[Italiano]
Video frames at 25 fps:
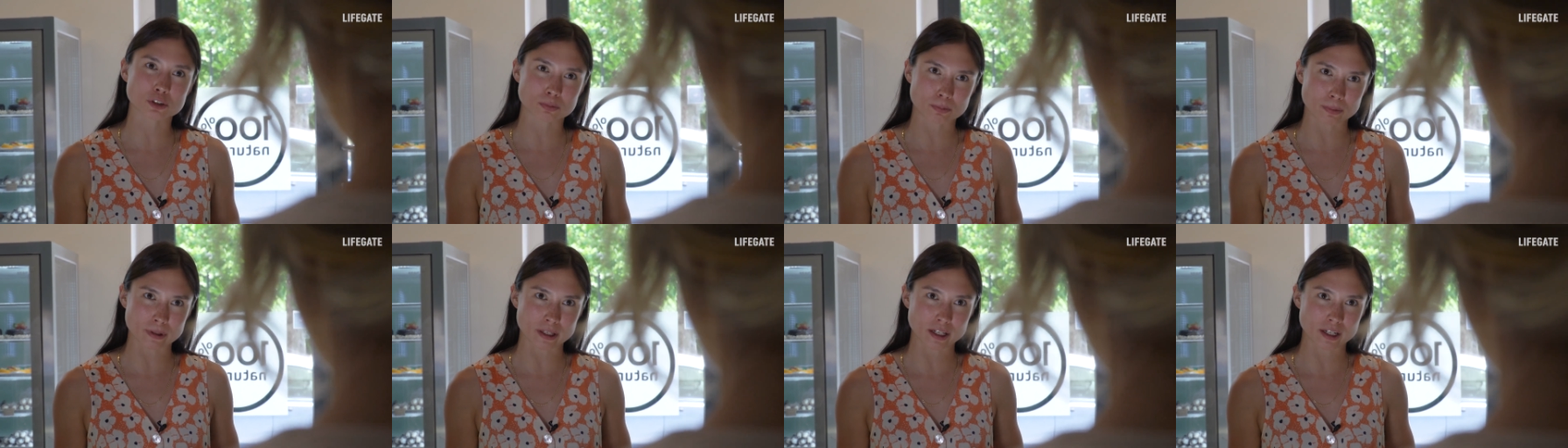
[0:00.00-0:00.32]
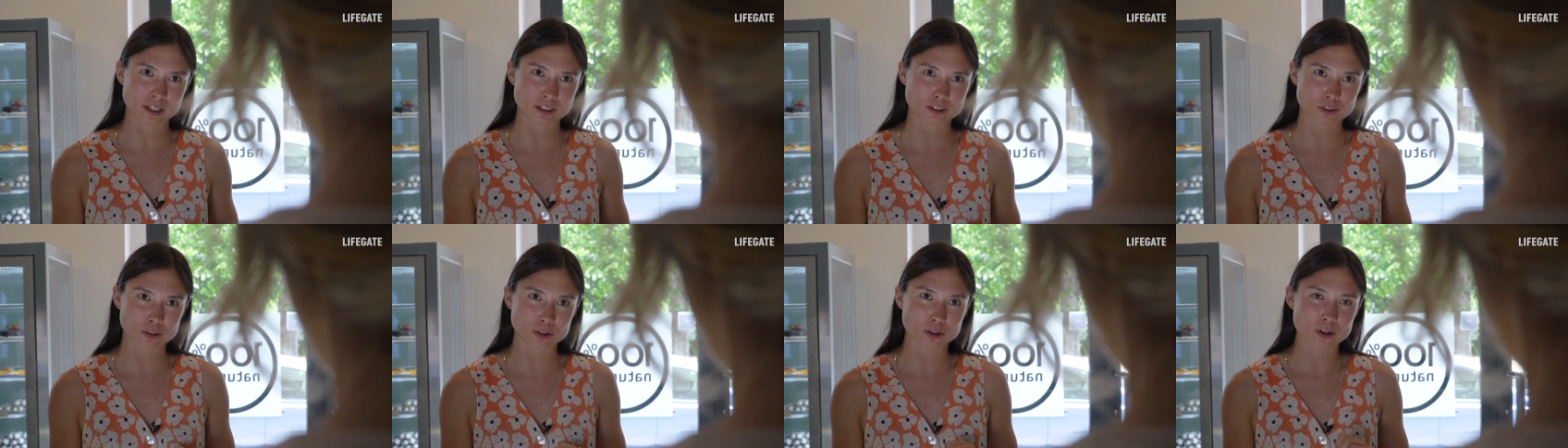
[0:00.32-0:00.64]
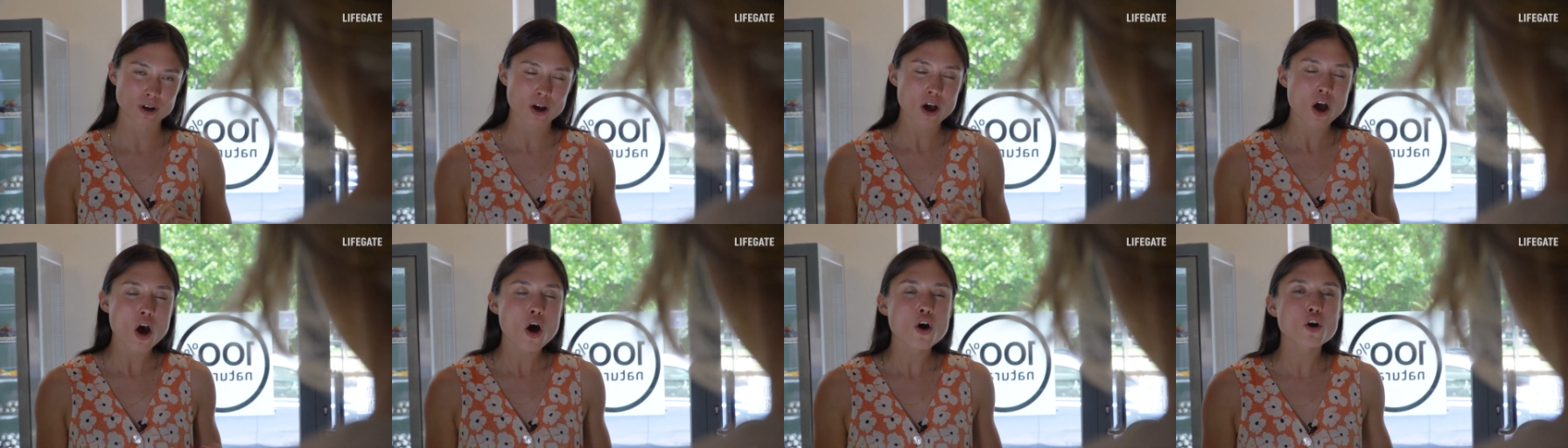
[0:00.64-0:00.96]

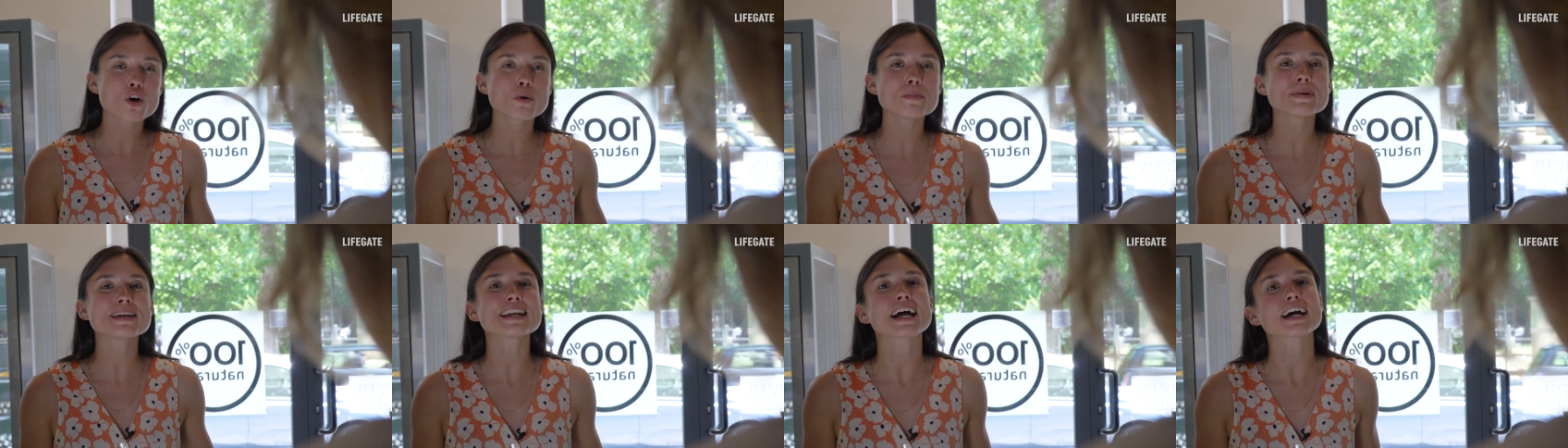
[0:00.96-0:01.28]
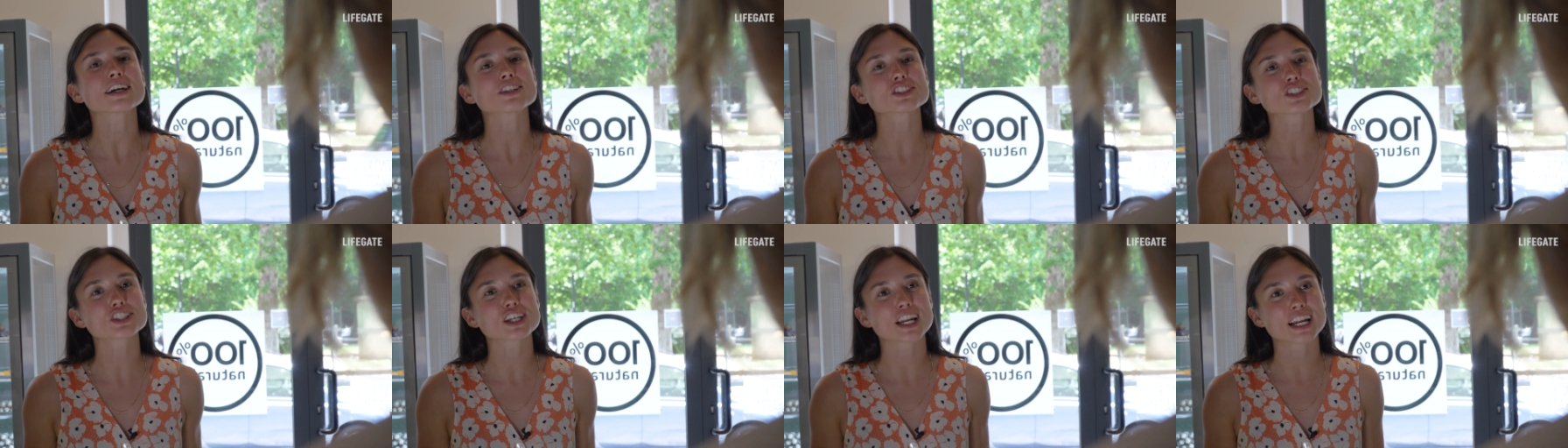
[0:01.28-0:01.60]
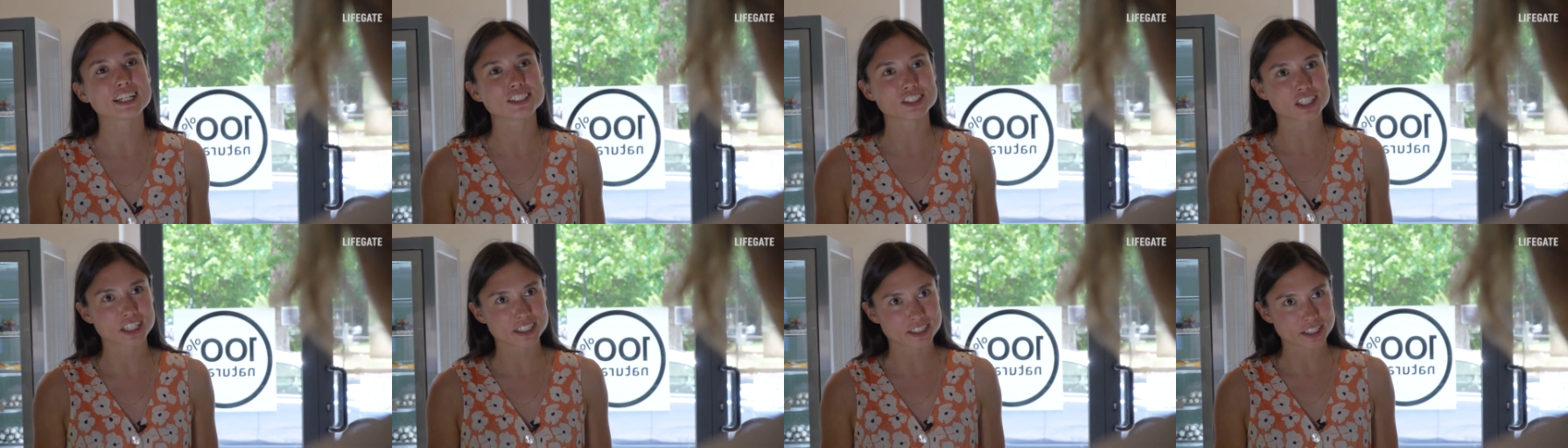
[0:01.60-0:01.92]
spirito. Come nasce
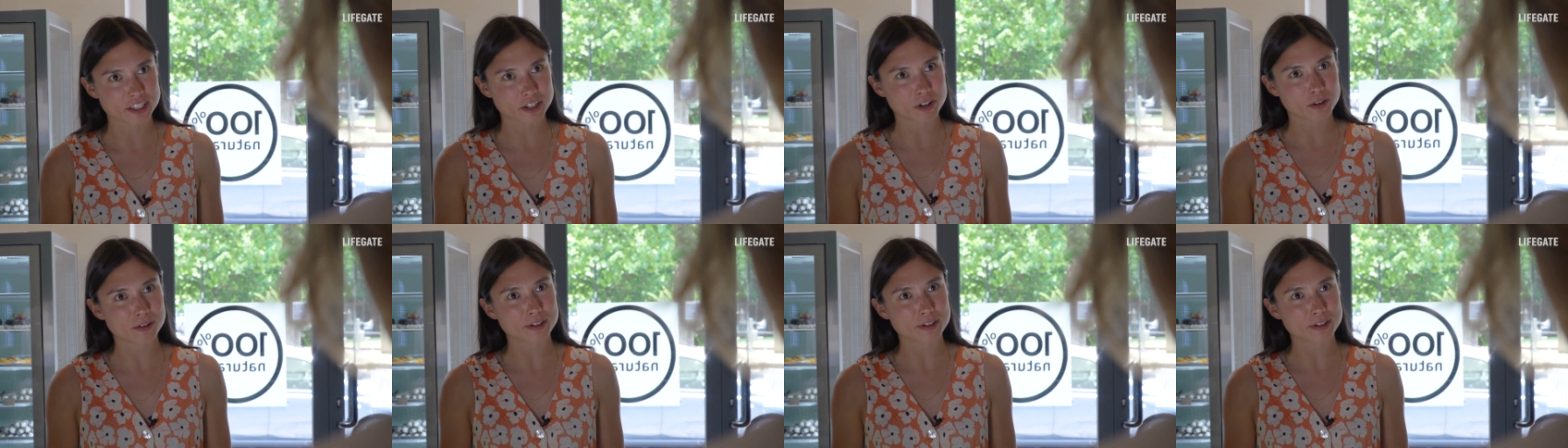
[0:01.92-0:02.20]
la gelateria